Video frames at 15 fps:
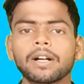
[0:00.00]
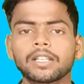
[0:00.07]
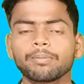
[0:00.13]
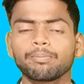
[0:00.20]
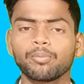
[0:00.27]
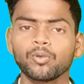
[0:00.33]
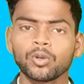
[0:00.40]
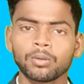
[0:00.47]
बाकी
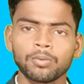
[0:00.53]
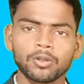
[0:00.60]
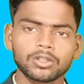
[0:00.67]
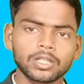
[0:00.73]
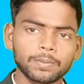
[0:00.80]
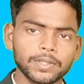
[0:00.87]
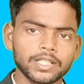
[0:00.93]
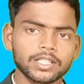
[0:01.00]
पूर्वी
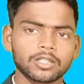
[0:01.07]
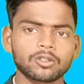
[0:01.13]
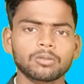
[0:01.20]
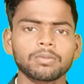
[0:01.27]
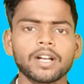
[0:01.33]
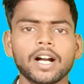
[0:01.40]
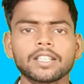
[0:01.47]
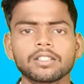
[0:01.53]
उत्तर प्रदेश के क्षेत्रों
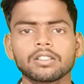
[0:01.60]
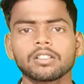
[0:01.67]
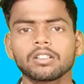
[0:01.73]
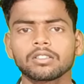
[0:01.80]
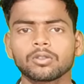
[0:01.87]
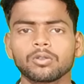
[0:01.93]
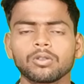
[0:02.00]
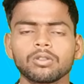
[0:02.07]
में आज
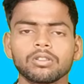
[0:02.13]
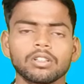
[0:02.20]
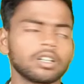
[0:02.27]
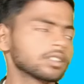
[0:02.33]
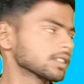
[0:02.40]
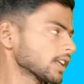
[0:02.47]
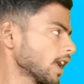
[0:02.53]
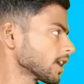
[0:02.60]
जो
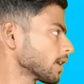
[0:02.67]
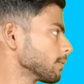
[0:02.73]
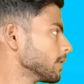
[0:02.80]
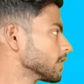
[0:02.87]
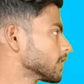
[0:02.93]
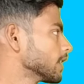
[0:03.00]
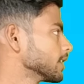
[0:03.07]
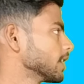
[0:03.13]
तराई का
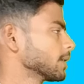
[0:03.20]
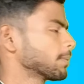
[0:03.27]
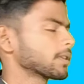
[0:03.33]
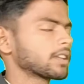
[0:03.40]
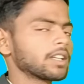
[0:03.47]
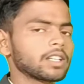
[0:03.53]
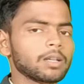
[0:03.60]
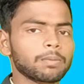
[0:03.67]
बेल्ट है यहीं पर
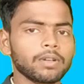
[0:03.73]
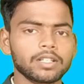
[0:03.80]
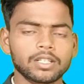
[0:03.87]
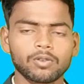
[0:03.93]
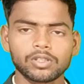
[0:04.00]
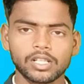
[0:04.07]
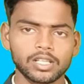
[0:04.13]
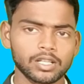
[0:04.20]
कहीं कहीं हल्की
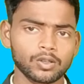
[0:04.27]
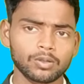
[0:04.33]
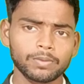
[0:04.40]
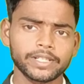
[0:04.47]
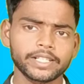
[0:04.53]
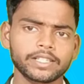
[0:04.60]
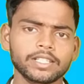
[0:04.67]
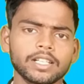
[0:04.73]
वर्षा देखने को
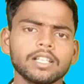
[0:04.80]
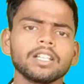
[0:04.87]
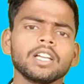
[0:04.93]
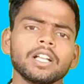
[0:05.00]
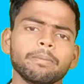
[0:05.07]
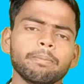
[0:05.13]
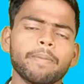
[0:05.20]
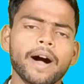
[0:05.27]
मिल सकती है
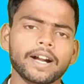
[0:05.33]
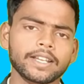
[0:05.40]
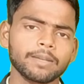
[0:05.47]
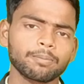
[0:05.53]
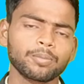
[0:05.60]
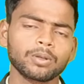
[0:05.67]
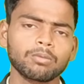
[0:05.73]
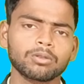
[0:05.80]
बाकी
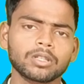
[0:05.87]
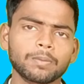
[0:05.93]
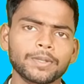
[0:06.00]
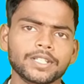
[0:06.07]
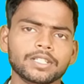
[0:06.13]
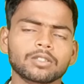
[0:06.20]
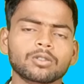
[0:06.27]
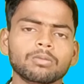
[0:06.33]
पूर्वी उत्तर
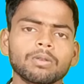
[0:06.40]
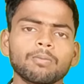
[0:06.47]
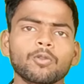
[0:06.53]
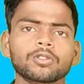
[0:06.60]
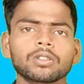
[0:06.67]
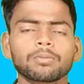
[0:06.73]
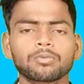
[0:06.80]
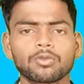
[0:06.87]
प्रदेश के क्षेत्रों में
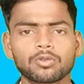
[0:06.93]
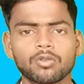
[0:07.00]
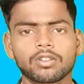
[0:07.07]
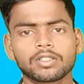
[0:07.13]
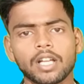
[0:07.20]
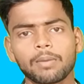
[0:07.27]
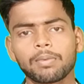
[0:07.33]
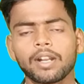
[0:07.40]
मौसम शुष्क और
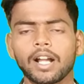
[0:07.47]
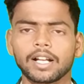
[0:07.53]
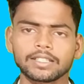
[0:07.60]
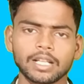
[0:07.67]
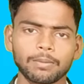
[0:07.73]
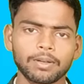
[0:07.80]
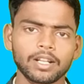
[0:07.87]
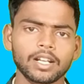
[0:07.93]
साफ
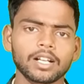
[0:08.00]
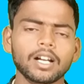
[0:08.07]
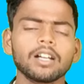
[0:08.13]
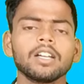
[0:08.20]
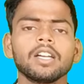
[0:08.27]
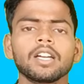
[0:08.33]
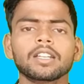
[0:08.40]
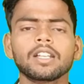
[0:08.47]
लगातार बना रहेगा
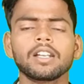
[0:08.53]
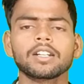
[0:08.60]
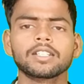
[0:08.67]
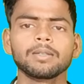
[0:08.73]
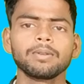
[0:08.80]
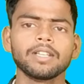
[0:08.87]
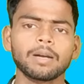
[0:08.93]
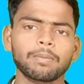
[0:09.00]

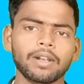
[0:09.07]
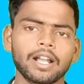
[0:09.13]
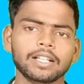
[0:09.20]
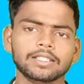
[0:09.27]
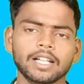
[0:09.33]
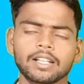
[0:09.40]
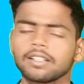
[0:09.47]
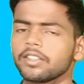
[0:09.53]
क्लियरिटी भी यहाँ पर
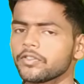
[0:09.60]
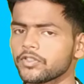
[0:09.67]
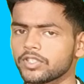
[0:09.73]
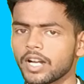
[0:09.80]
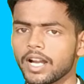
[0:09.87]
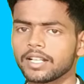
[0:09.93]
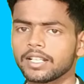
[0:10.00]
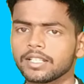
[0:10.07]
लगातार
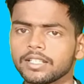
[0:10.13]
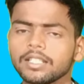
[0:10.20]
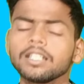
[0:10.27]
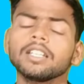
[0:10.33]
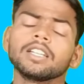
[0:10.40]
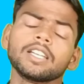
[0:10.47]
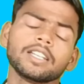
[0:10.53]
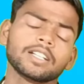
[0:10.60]
छाई रहेगी
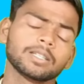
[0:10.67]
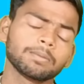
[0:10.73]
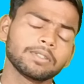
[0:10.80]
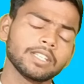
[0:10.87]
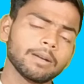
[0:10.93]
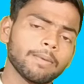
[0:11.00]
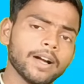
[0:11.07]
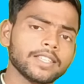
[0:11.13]
यानी
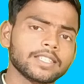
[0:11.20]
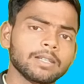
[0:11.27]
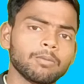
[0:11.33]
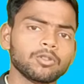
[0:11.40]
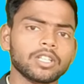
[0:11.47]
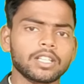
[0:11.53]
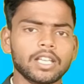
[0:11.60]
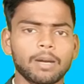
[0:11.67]
गतिविधियाँ बारिश की
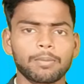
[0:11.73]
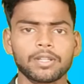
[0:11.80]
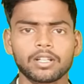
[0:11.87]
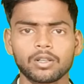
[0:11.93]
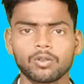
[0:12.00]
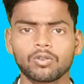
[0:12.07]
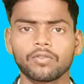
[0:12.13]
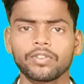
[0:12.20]
बहुत ज़्यादा यहाँ पर
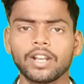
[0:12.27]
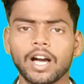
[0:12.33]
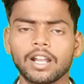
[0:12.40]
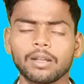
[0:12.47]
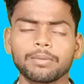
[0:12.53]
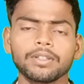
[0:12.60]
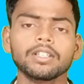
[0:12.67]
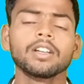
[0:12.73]
देखने को फिलहाल
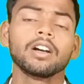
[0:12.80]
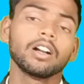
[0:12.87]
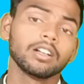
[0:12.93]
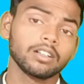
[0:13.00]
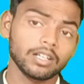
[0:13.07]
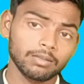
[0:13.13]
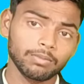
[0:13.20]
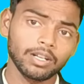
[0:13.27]
अभी
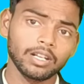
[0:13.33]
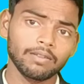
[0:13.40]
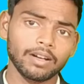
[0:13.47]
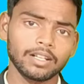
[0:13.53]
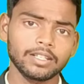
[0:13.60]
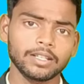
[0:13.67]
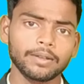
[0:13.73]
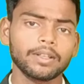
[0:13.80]
नहीं मिलने
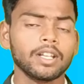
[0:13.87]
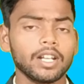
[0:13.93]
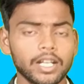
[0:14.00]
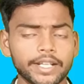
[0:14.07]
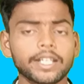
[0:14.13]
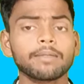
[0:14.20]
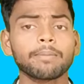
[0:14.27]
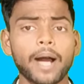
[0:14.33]
वाली हैं
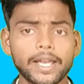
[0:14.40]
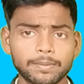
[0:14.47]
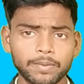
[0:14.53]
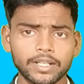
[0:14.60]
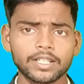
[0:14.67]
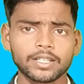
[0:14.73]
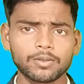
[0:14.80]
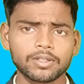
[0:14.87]
लेकिन बारिश
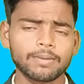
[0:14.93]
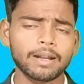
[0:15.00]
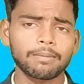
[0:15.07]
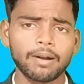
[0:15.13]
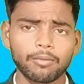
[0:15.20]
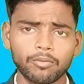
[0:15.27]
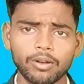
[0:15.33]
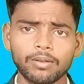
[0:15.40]
बढ़ेंगी उसके बारे
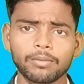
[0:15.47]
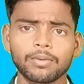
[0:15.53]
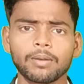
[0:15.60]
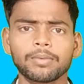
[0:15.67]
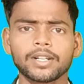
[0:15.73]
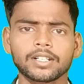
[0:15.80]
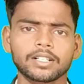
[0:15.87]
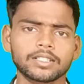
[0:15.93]
में आपको हम
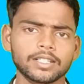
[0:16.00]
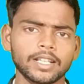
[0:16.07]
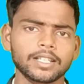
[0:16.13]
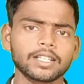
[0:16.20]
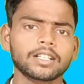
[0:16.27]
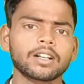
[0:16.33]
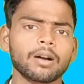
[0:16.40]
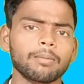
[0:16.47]
अपडेट करते
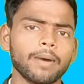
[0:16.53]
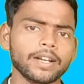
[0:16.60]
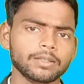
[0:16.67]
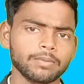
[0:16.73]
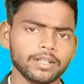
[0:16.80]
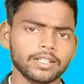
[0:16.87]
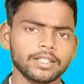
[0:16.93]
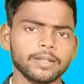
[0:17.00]
रहेंगे कि कब बारिश
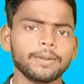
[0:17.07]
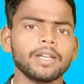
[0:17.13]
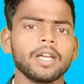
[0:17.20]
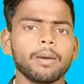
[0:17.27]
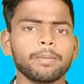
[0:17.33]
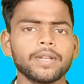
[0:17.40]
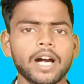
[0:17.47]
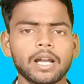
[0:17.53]
बढ़ेगी
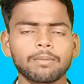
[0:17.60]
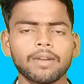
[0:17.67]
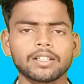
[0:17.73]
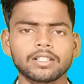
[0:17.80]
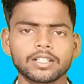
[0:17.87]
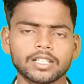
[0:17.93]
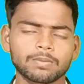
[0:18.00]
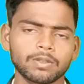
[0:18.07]
बिहार में आज
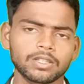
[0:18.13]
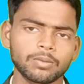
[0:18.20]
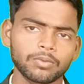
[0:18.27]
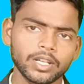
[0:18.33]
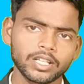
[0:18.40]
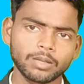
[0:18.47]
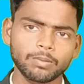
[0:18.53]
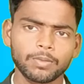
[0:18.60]
हल्के से मध्यम
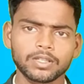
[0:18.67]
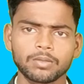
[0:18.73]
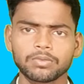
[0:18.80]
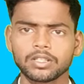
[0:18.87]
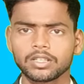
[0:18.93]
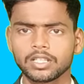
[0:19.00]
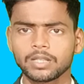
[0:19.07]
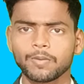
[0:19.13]
कहीं कहीं मध्यम
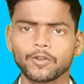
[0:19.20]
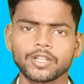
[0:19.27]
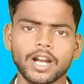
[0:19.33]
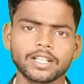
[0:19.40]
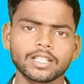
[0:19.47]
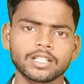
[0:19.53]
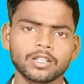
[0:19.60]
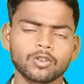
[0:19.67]
से तेज
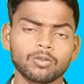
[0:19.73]
बौछार देखने